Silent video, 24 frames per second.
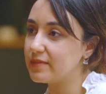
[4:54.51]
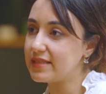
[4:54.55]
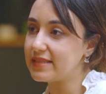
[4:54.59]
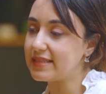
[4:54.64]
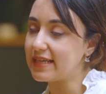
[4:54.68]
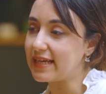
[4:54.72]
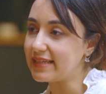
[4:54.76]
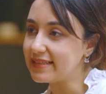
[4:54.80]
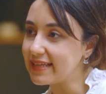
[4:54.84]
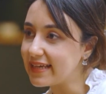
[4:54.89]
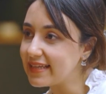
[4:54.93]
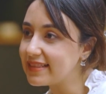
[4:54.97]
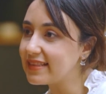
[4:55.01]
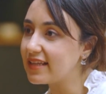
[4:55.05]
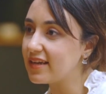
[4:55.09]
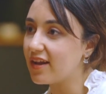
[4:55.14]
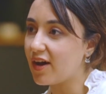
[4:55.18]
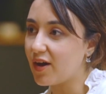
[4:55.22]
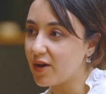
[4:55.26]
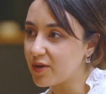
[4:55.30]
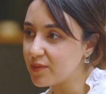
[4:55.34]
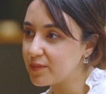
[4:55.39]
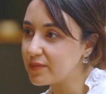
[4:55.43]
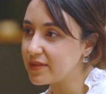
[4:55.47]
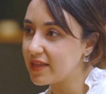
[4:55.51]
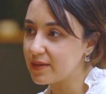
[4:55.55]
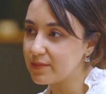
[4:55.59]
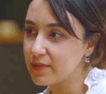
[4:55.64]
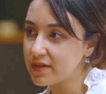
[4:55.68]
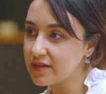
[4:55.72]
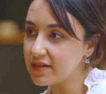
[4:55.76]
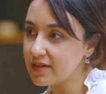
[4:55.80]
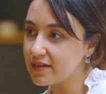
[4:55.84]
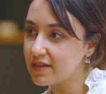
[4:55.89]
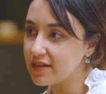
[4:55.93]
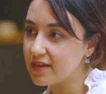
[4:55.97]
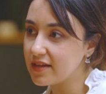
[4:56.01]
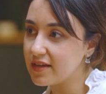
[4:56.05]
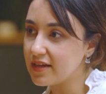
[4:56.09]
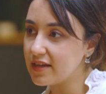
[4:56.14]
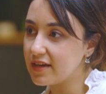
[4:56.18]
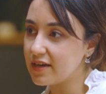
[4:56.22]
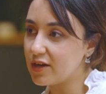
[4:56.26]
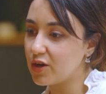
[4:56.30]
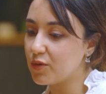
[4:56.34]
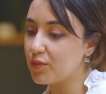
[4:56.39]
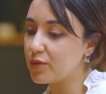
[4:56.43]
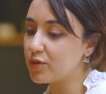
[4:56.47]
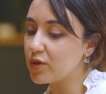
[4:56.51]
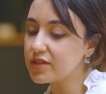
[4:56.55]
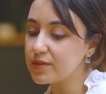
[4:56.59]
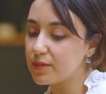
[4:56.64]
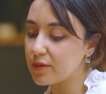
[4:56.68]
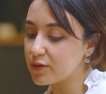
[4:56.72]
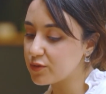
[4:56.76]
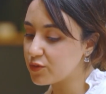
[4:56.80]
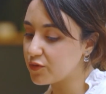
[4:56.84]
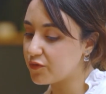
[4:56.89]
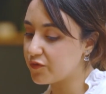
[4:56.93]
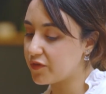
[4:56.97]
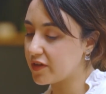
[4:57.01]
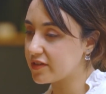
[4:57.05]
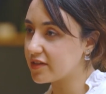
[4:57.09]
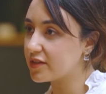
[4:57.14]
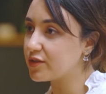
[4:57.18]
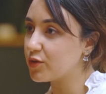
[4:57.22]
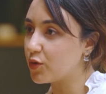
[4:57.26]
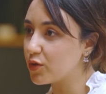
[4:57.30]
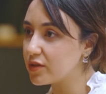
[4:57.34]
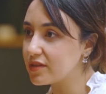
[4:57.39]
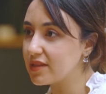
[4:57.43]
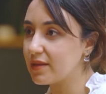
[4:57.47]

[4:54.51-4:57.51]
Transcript: استعداد للحرب دايما ان هم دلوقتي برضه في فتره